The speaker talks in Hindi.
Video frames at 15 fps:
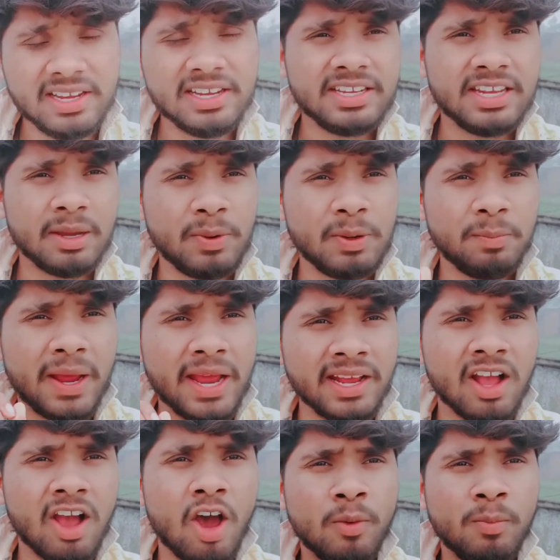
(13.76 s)
या फिर बैंक
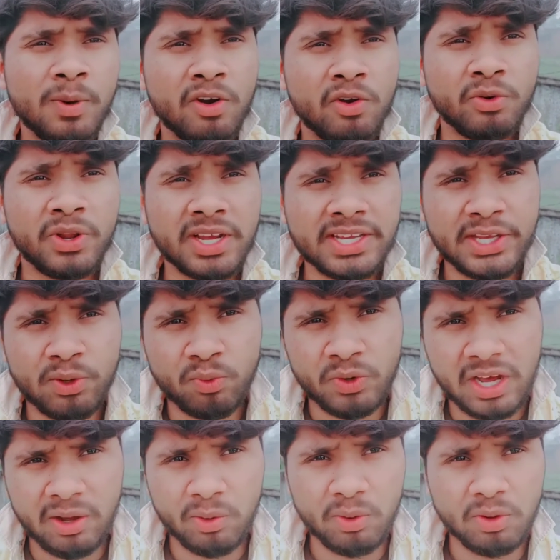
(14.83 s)
ऑफ बड़ौदा क्यों ना
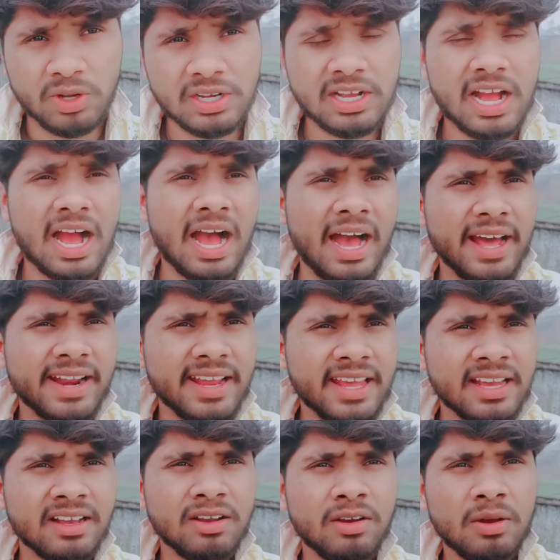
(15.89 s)
हो हर
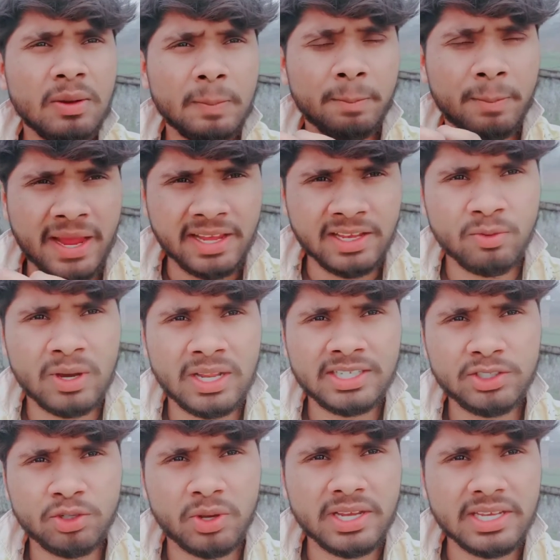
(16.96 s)
एक बैंक वाले
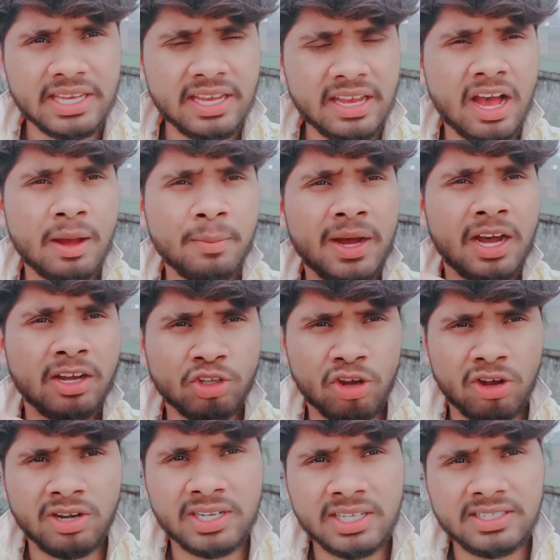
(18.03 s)
जो है ये अब
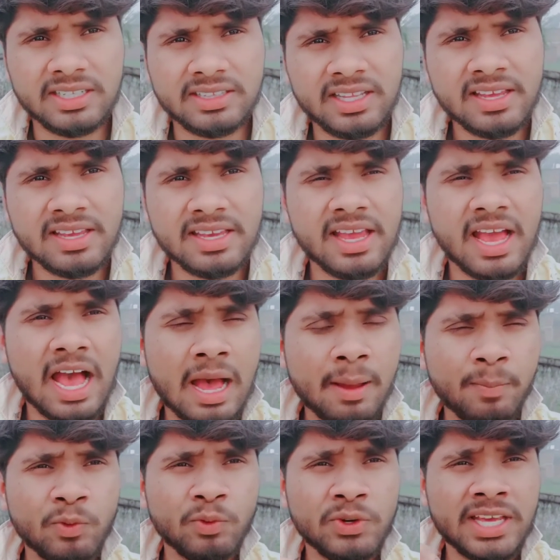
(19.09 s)
अथॉरिटी देते हैं कि
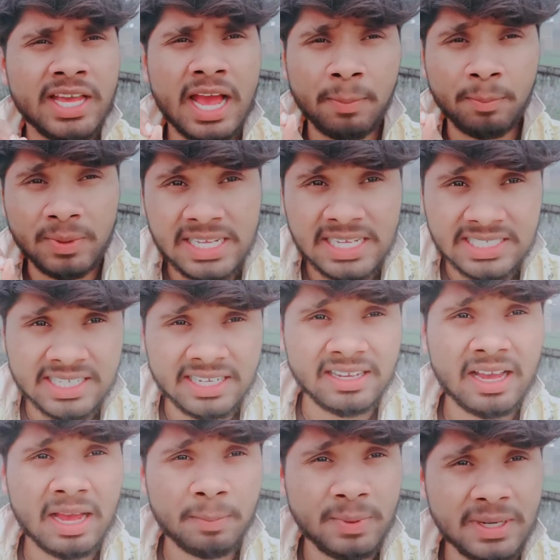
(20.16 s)
आप उनके
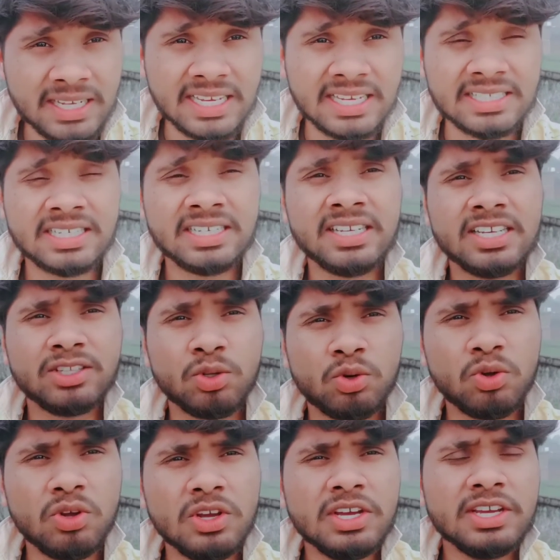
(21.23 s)
अप्लीकेशन के
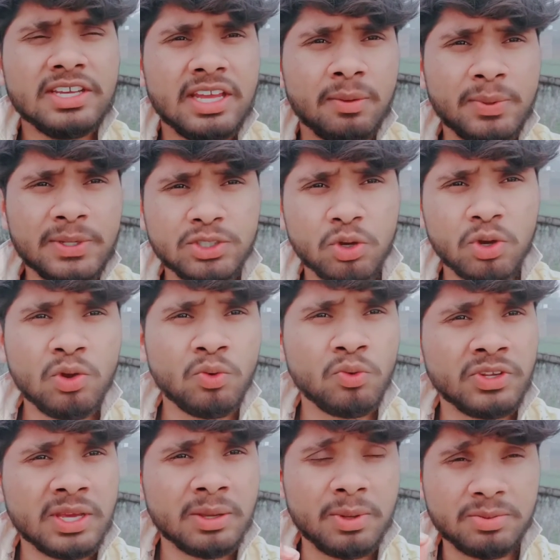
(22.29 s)
थ्रू या फिर जो है
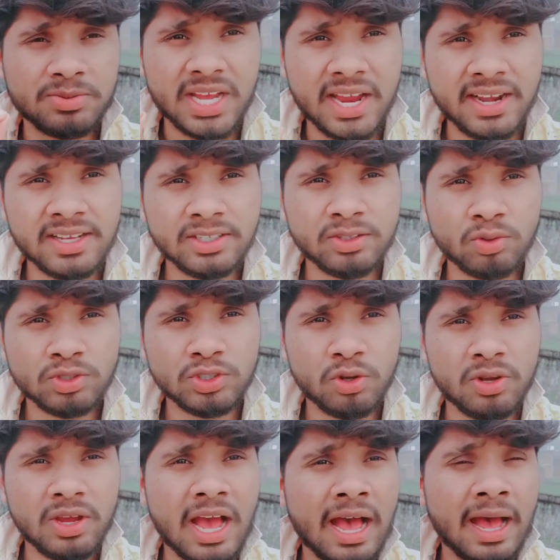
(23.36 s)
उनके वेबसाइट के थ्रू जो
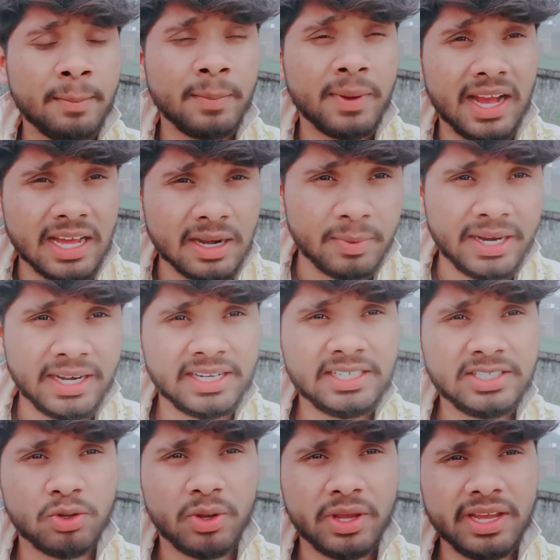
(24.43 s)
है आप घर बैठे
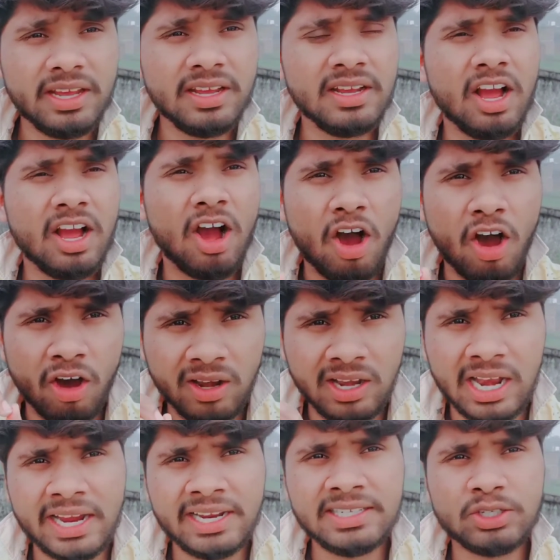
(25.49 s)
जो है
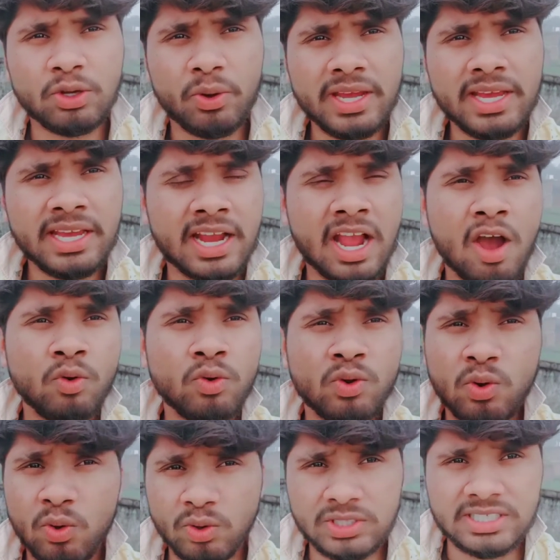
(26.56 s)
ऑनलाइन जो है अकाउंट
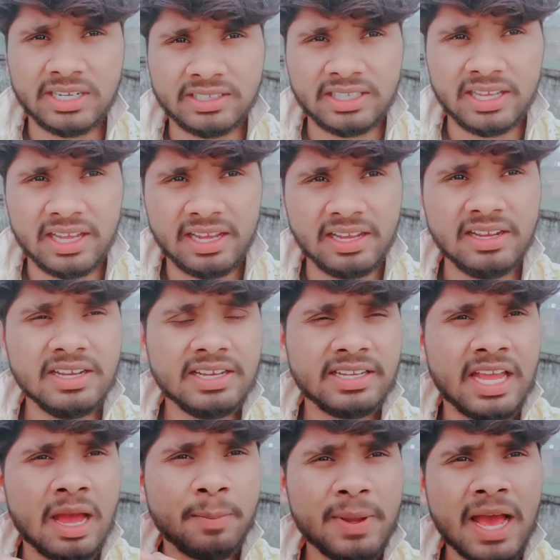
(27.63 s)
खोल सकते हैं
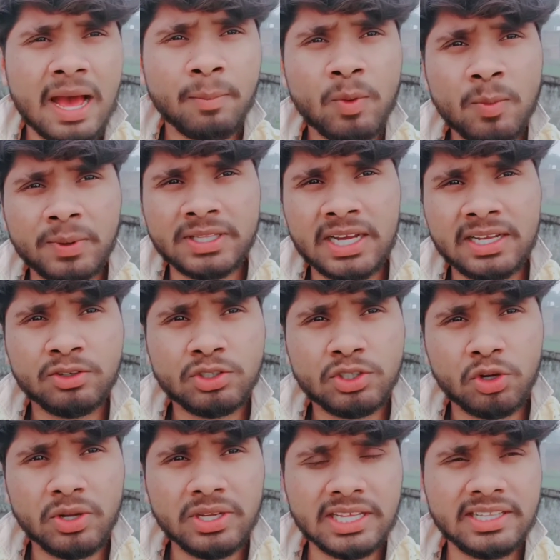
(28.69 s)
यहाँ पे आपको बता दो जो
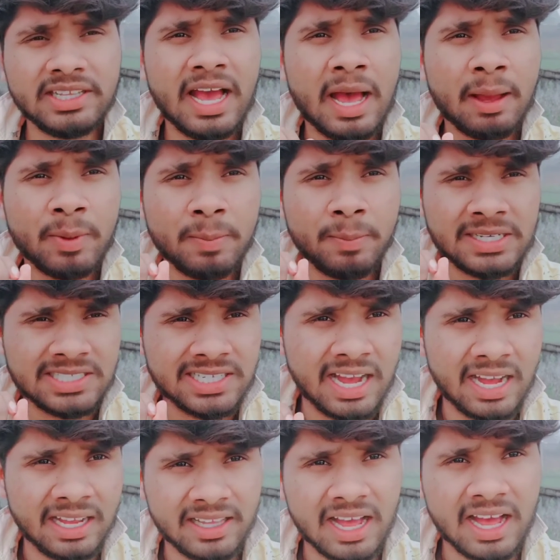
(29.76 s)
है यदि आपके पास
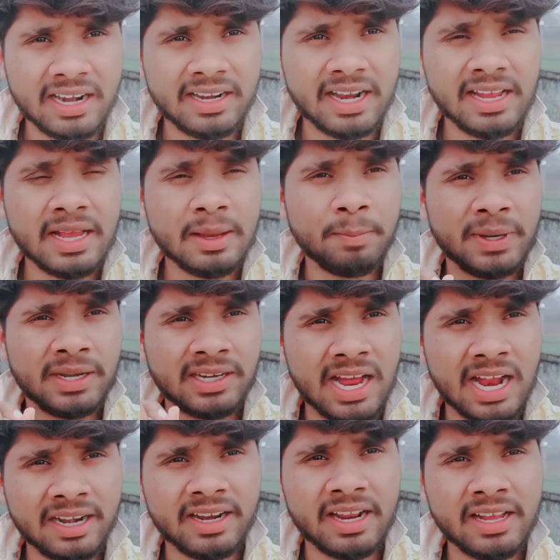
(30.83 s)
आधार रहेगा पेन
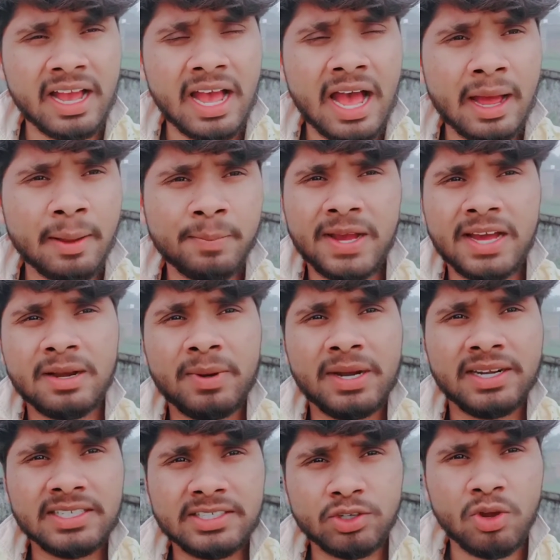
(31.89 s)
कार्ड रहेगा आप घर
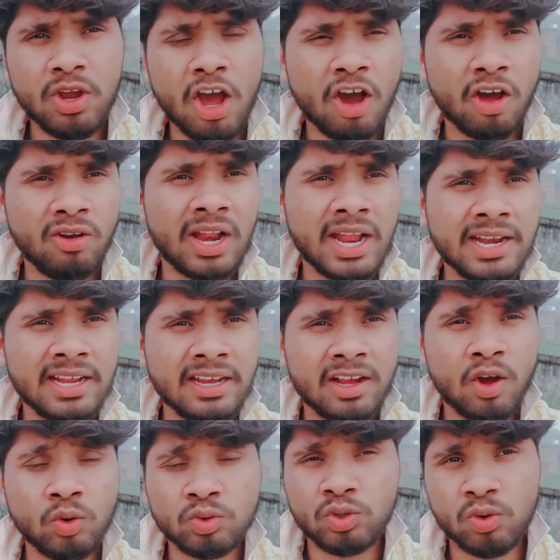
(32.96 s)
बैठे जो है ऑनलाइन
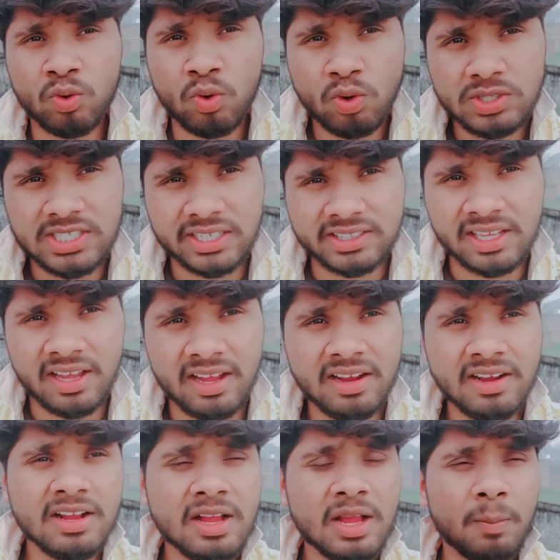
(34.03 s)
अकाउंट तो खोल सकते हैं
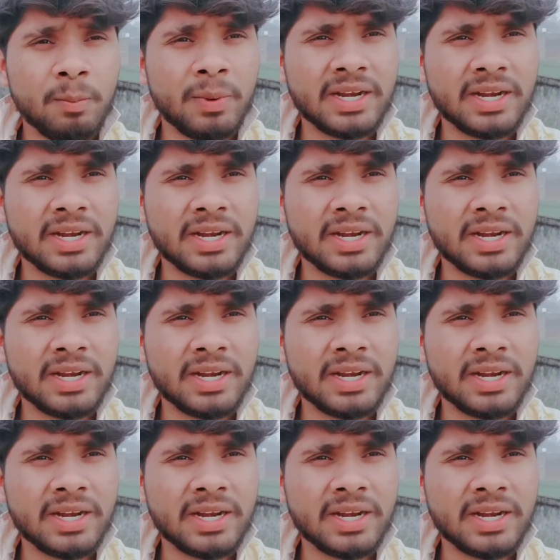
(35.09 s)
बट